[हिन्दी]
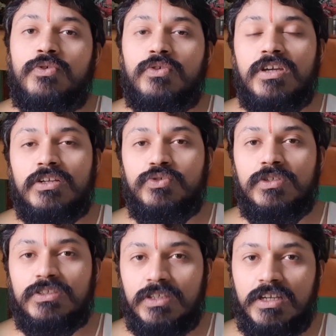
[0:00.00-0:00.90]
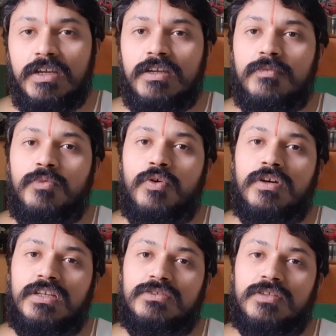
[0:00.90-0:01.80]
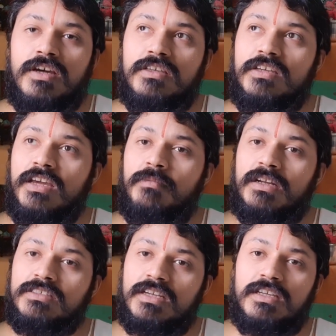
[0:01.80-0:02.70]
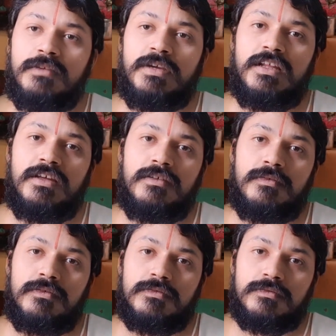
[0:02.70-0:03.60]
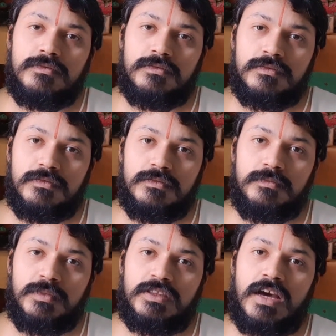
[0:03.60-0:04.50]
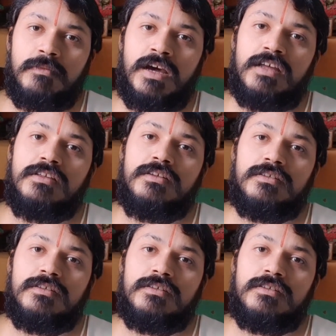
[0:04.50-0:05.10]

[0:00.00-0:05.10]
क्योंकि अर्जुन इसलिए मोहग्रस्त था कि ये मर जाएंगे मेरे पितामह आदि